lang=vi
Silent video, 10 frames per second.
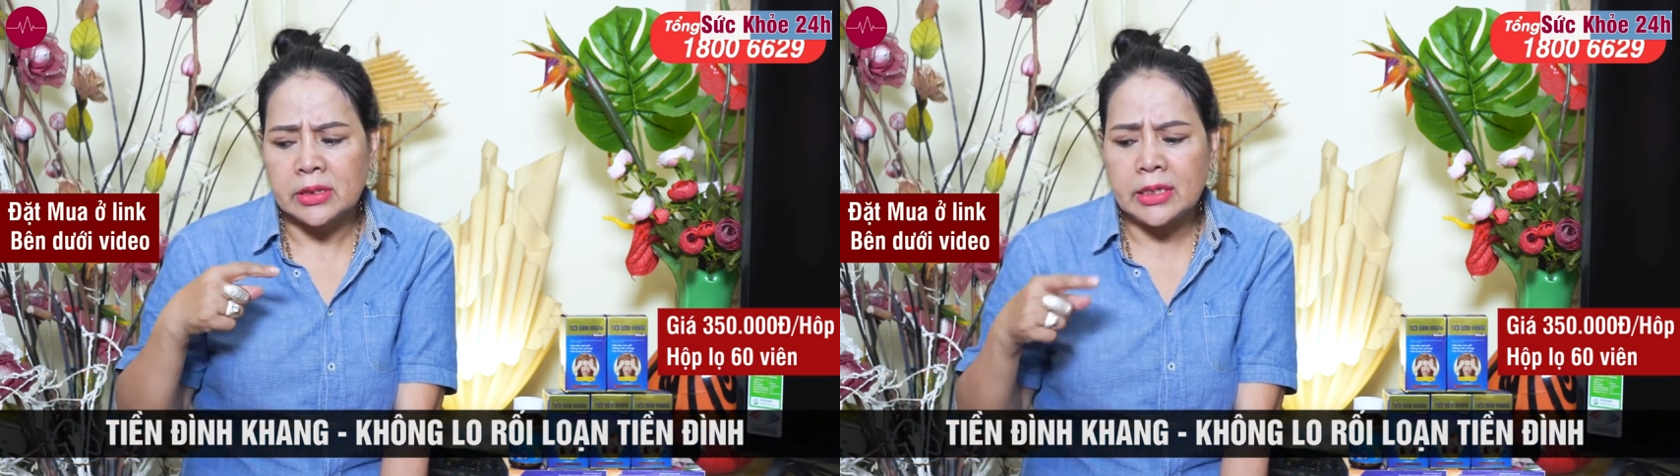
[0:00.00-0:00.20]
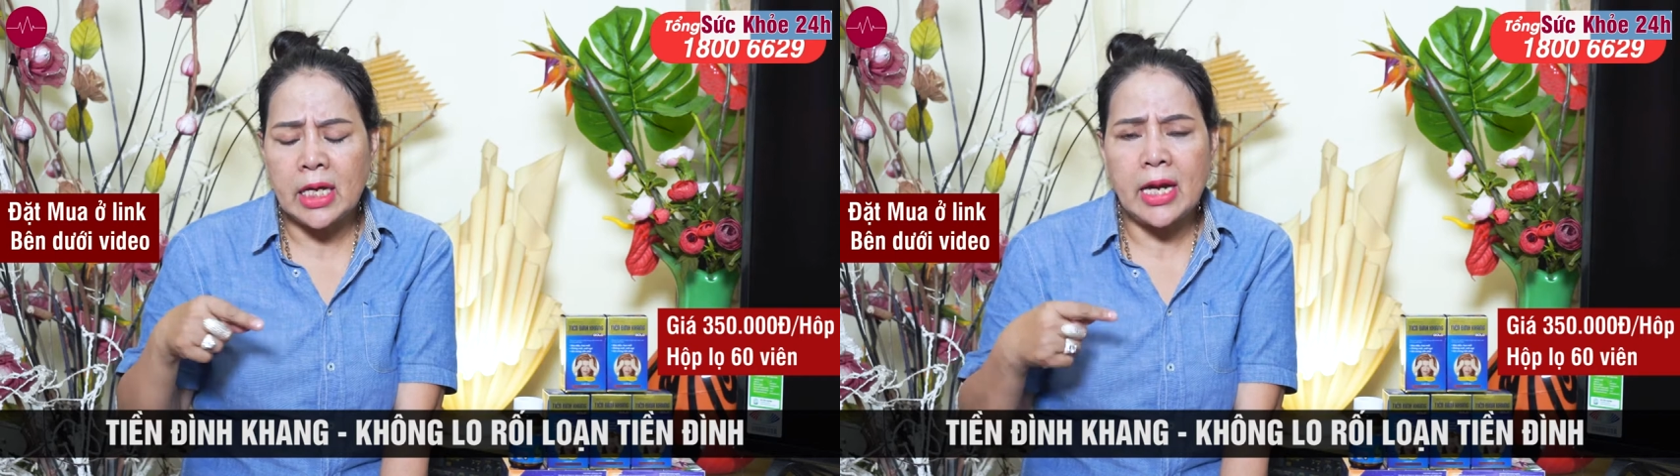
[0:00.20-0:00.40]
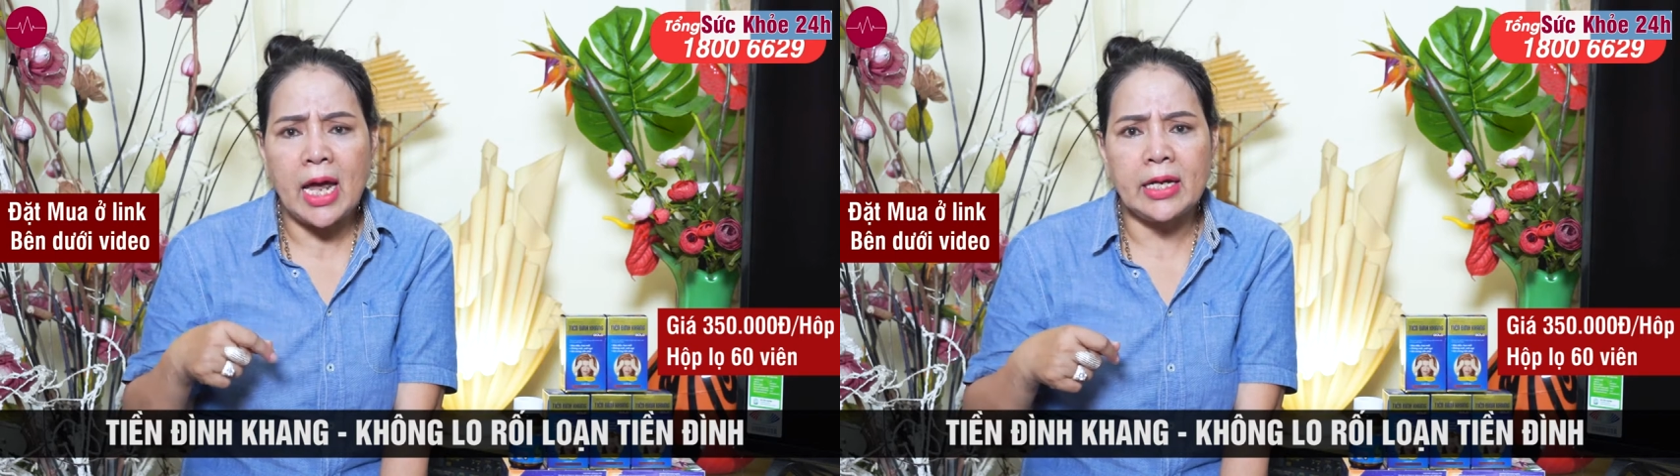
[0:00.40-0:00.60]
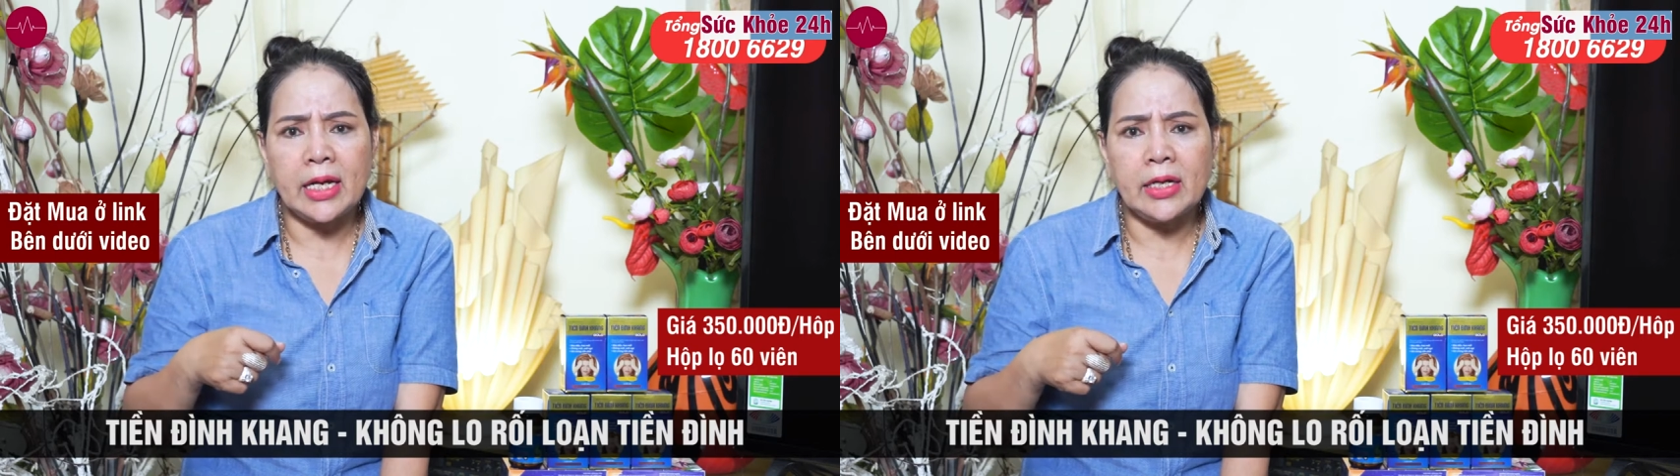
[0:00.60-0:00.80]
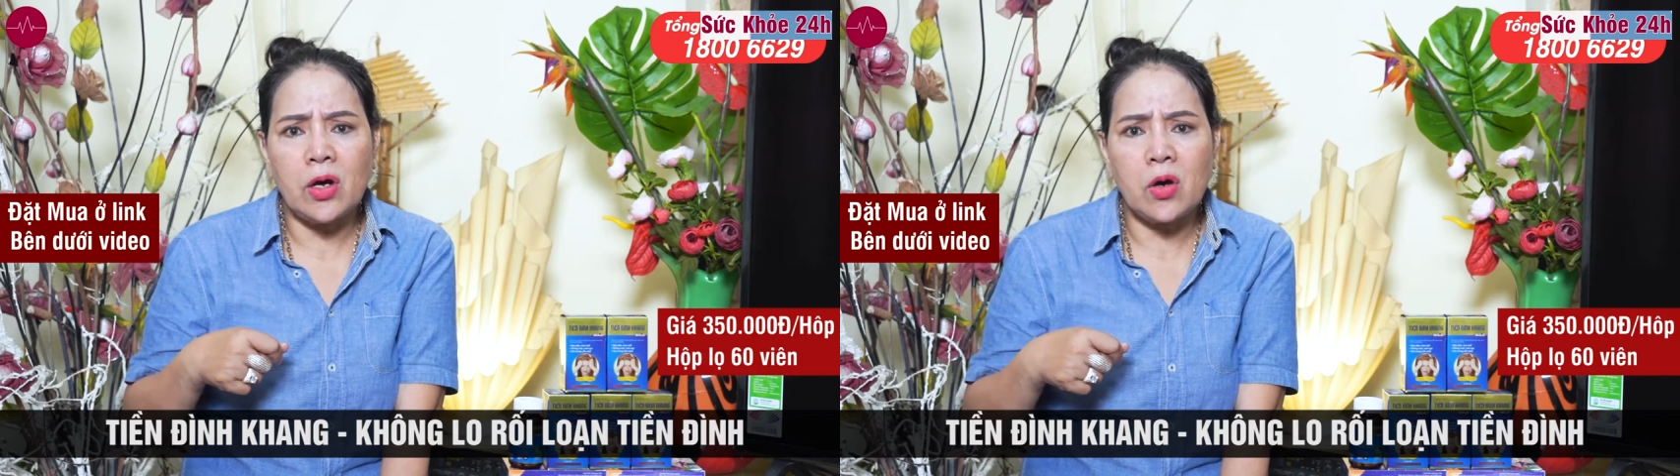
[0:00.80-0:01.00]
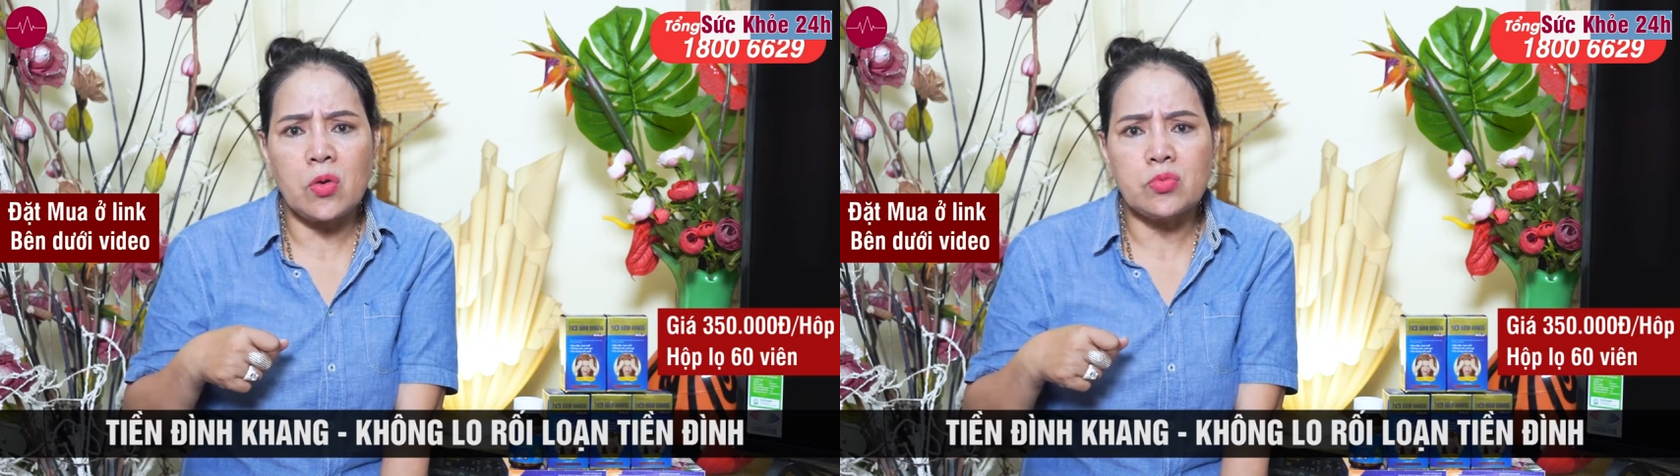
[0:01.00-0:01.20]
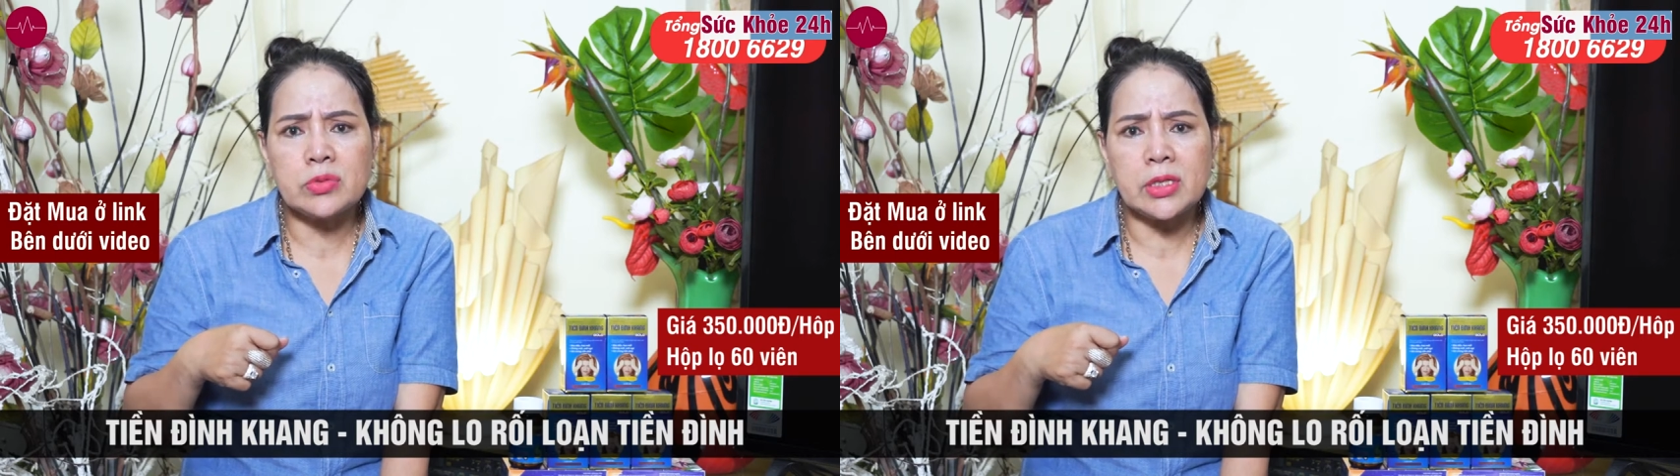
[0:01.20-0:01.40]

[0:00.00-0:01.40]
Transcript: cái tai nạn đấy nó cũng